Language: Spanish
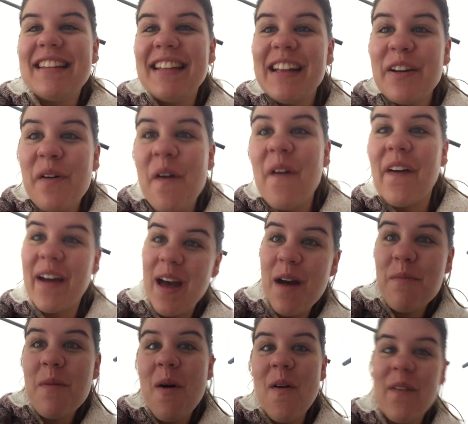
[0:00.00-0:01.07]
Tino,
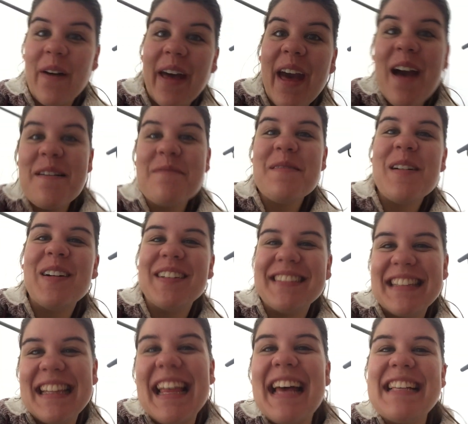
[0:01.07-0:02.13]
come on, come
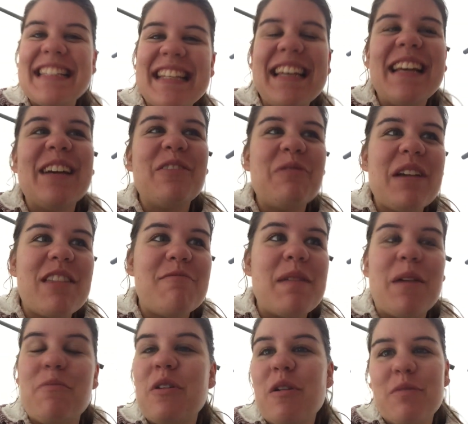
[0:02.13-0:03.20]
on, dancing with
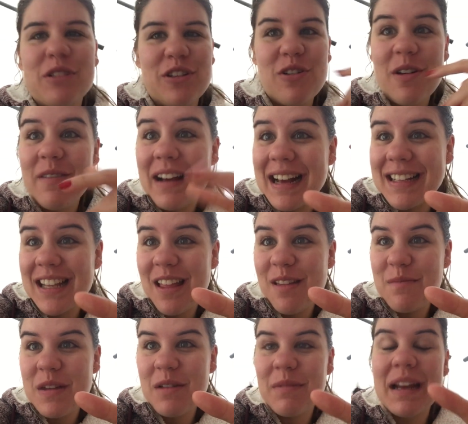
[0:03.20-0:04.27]
me. Bueno, pues yo iba a casa
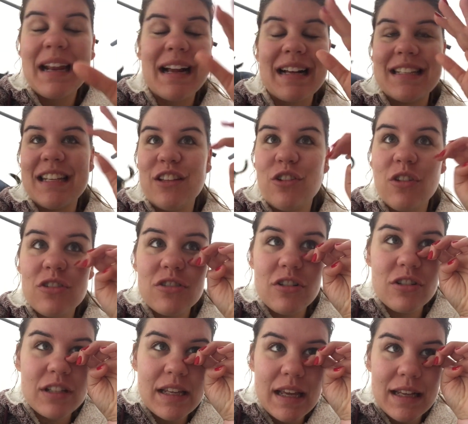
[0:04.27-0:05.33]
de mi hermana casi todos
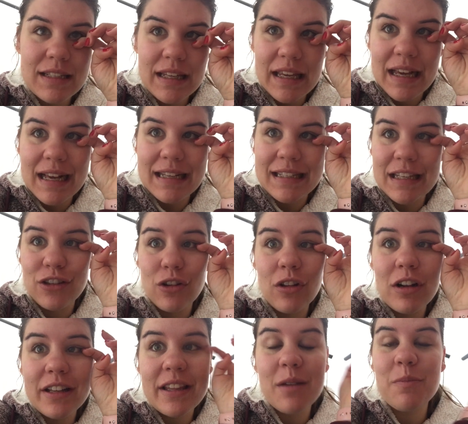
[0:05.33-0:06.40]
los días y casi todo
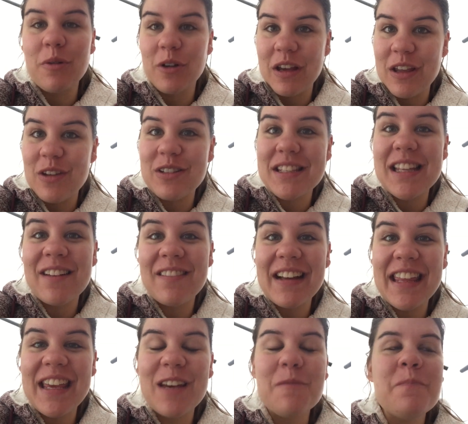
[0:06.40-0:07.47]
el tiempo que yo estaba
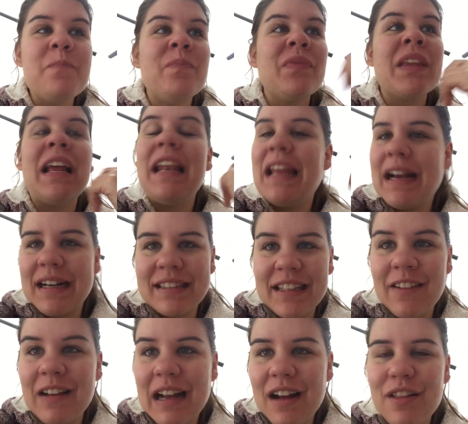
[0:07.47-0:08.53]
allí le
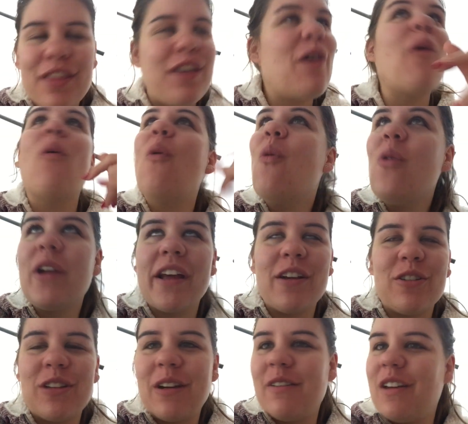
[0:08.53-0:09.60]
cantaba la canción una y
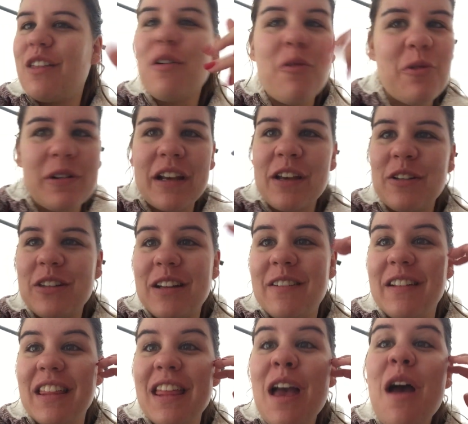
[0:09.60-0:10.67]
otra vez, una y otra
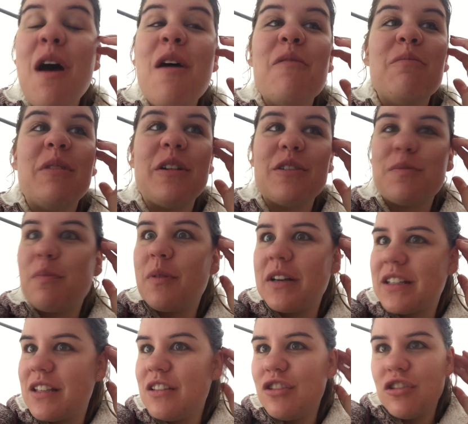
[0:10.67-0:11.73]
vez. Bueno,
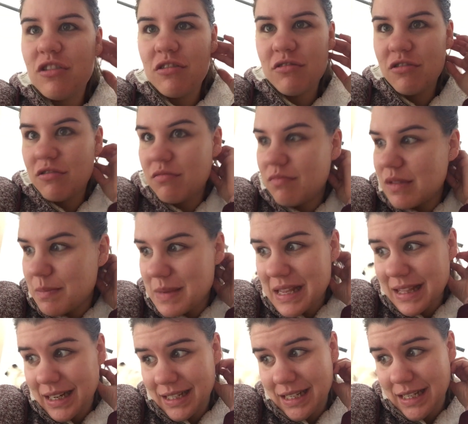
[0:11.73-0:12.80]
pues mm,
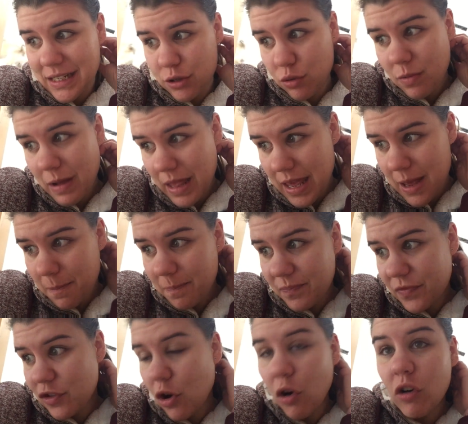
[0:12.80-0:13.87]
mientras estuve allí
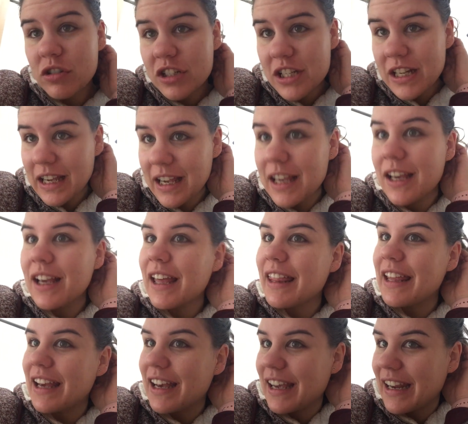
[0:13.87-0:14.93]
no conseguí que
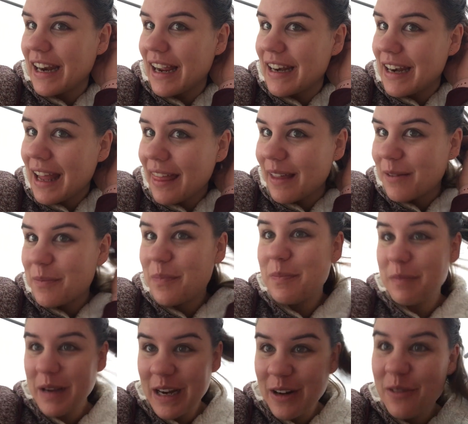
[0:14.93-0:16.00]
dijera nada,
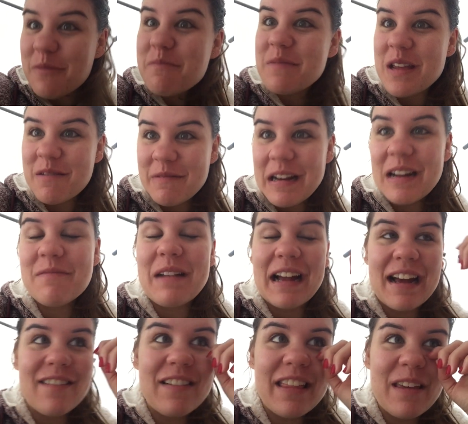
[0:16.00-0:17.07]
pero mi hermana me
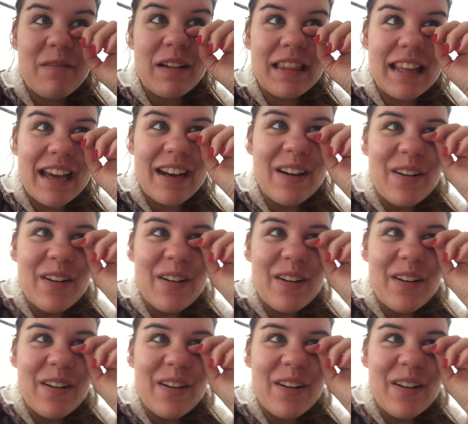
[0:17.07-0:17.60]
acaba de mandar